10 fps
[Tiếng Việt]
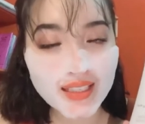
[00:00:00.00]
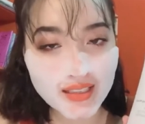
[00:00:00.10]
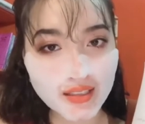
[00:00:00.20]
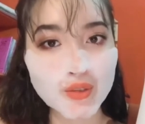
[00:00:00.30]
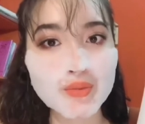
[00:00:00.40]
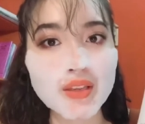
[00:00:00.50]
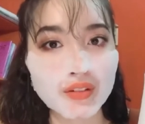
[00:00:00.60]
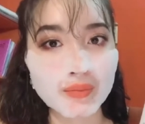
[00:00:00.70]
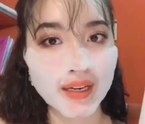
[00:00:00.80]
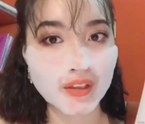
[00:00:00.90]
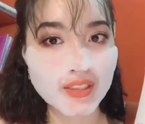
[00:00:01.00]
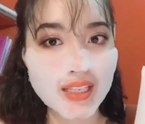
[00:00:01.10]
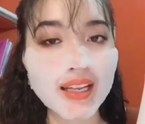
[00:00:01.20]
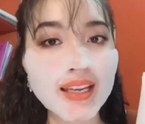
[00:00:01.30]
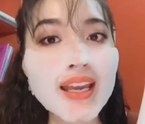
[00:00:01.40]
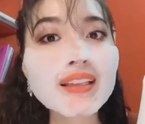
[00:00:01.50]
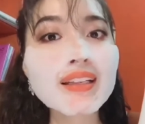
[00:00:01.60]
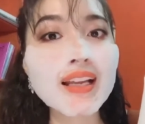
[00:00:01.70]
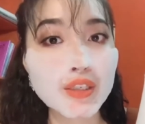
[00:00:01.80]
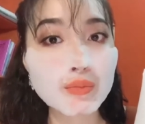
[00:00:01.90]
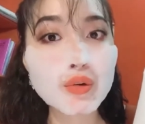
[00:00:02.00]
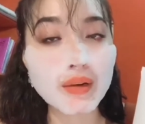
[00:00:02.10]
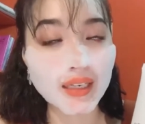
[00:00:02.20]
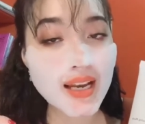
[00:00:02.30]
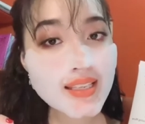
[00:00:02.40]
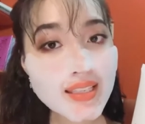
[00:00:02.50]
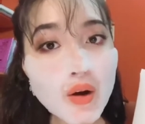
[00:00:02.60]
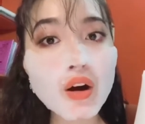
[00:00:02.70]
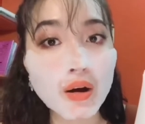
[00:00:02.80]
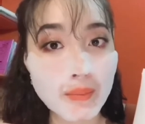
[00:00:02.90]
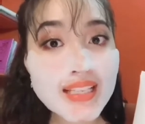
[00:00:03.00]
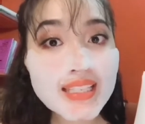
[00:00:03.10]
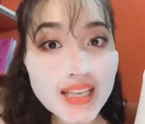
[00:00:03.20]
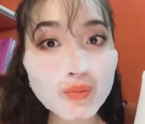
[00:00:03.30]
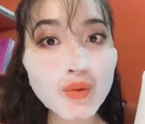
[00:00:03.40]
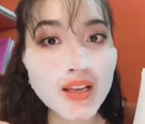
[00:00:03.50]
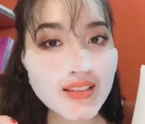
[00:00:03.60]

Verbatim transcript: thì sử dụng sản phẩm này nó sẽ lấy hết tất cả những bụi bẩn sâu ở bên trong,